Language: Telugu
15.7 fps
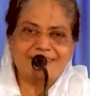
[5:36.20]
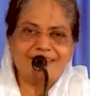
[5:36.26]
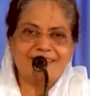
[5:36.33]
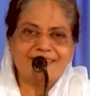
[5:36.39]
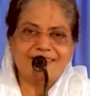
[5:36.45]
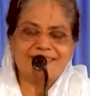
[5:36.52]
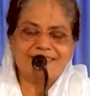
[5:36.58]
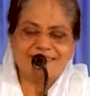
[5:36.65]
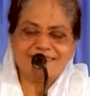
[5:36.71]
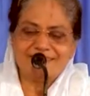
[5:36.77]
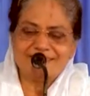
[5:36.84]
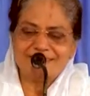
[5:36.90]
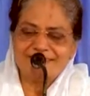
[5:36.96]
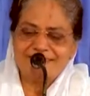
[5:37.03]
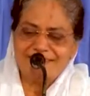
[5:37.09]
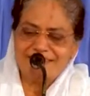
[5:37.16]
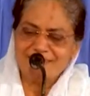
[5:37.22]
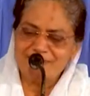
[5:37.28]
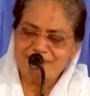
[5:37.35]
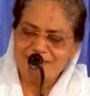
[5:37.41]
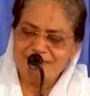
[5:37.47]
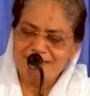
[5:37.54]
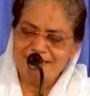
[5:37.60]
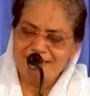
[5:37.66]
దాచాడు ఇదే
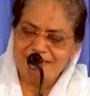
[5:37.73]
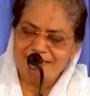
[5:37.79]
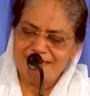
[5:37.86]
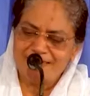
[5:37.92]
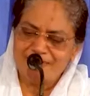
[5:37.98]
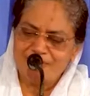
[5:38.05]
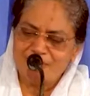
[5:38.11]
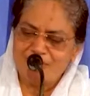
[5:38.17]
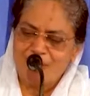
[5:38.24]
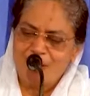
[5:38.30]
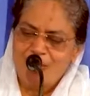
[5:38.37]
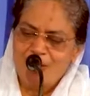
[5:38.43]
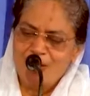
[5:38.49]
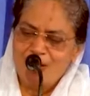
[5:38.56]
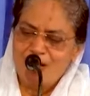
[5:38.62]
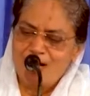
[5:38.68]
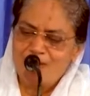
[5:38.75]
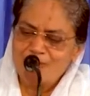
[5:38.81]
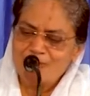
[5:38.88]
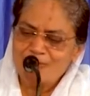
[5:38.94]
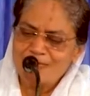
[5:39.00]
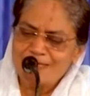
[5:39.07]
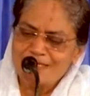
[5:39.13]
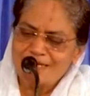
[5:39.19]
ఇదే కార్యము
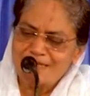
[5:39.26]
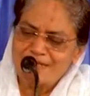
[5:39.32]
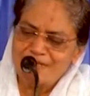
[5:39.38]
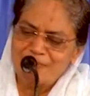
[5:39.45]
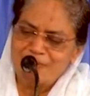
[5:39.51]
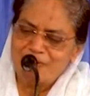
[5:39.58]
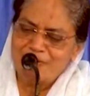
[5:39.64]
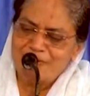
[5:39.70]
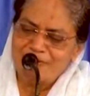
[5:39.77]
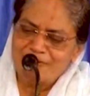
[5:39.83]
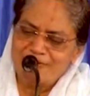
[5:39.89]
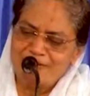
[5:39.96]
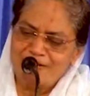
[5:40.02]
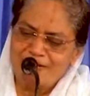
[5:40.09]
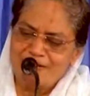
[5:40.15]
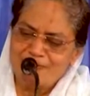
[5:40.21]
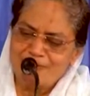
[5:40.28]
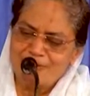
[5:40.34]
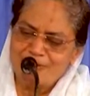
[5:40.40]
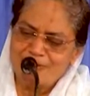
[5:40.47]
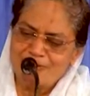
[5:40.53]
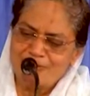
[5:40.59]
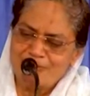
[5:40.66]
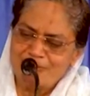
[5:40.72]
ఆమోస్ గ్రంథంలో కూడా ఉంది
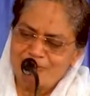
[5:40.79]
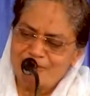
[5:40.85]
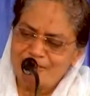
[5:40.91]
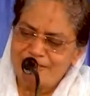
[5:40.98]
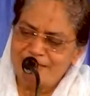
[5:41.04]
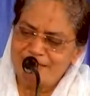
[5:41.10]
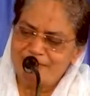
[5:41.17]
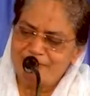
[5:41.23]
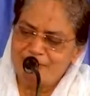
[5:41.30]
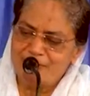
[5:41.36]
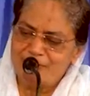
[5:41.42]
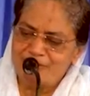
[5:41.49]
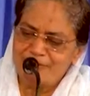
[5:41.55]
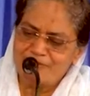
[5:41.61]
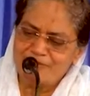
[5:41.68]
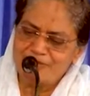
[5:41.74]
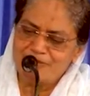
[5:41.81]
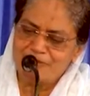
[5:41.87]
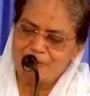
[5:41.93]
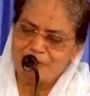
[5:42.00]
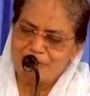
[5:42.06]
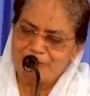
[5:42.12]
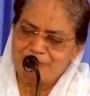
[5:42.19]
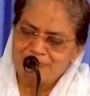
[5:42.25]
ఆమోస్ మూడో అధ్యాయము ఏడో
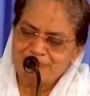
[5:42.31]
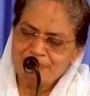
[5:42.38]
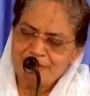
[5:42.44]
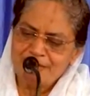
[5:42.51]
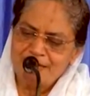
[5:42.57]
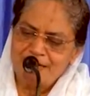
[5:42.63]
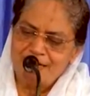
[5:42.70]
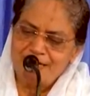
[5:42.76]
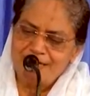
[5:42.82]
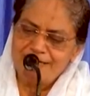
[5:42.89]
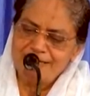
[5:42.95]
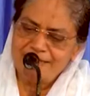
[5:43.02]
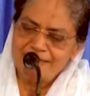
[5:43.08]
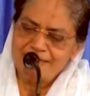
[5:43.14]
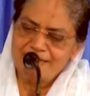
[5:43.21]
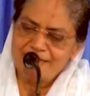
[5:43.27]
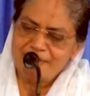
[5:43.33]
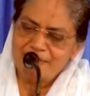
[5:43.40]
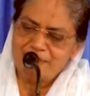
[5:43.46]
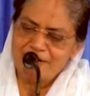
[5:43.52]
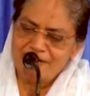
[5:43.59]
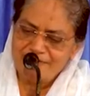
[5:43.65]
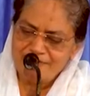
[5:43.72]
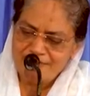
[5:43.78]
వర్షంలో ఆయన తన
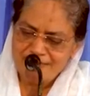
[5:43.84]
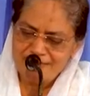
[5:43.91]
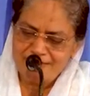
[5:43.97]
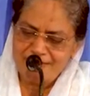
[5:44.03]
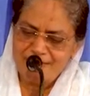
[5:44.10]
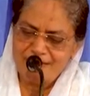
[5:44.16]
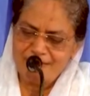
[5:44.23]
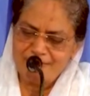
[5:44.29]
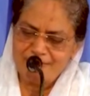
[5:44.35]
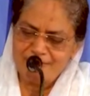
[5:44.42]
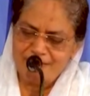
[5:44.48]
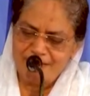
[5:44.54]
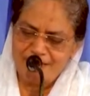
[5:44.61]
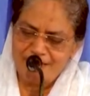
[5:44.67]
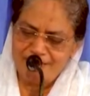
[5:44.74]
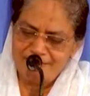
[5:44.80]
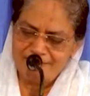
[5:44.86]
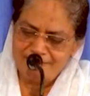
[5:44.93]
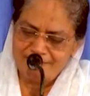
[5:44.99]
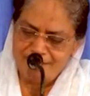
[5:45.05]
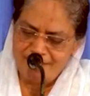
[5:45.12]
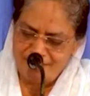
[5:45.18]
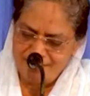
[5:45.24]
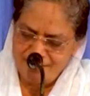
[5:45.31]
ప్రవక్తలకు
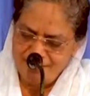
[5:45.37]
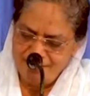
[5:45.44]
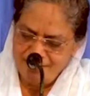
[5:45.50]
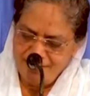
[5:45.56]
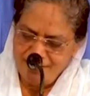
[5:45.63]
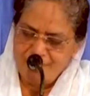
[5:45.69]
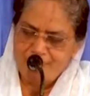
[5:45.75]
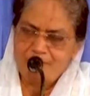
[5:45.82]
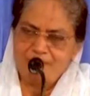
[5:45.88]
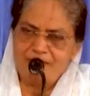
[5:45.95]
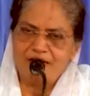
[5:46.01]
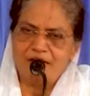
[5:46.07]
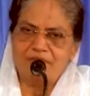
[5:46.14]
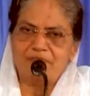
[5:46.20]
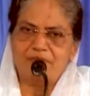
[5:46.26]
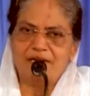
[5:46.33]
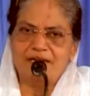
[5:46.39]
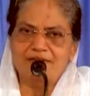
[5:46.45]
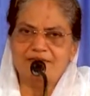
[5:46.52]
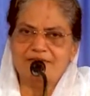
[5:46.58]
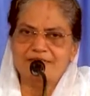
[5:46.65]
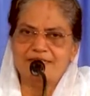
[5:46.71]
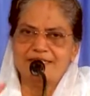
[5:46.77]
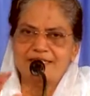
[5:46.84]
తెలియకుండా ఒక్క పని
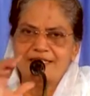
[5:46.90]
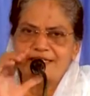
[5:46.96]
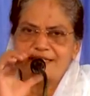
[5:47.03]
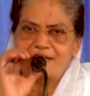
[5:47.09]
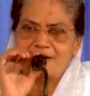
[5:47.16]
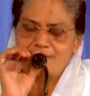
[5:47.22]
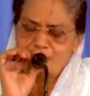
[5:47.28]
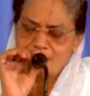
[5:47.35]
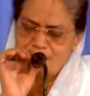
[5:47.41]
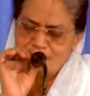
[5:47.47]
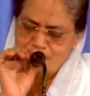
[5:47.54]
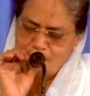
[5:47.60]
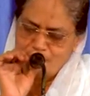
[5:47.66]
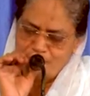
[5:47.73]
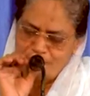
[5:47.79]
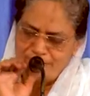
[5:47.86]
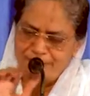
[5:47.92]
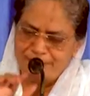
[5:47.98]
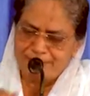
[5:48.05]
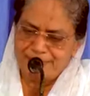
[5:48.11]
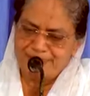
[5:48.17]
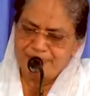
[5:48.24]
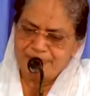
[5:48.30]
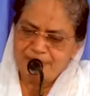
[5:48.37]
కూడా చేయండి ఆమోస్ మూడు
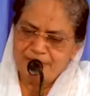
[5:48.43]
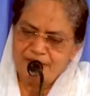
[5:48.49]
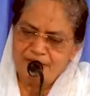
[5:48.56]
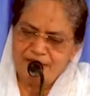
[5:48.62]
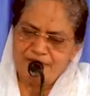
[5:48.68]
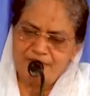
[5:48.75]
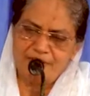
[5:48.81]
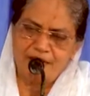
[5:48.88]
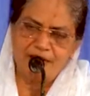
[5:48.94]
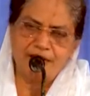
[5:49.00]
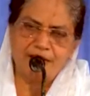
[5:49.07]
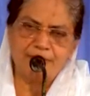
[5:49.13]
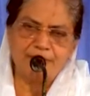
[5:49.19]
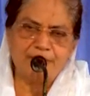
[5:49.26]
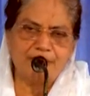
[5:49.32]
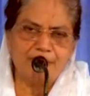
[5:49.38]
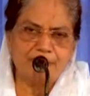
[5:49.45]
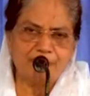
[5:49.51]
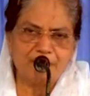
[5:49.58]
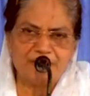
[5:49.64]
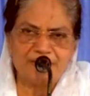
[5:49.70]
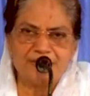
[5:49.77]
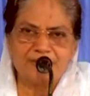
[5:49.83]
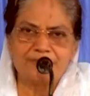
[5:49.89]
ఏడు ఏడు వందల యాభై ఆరు
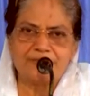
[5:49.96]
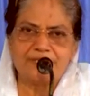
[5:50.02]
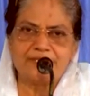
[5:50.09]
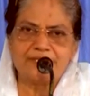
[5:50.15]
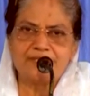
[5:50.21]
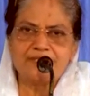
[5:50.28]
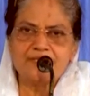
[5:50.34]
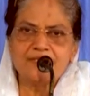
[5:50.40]
పేజ్ నంబర్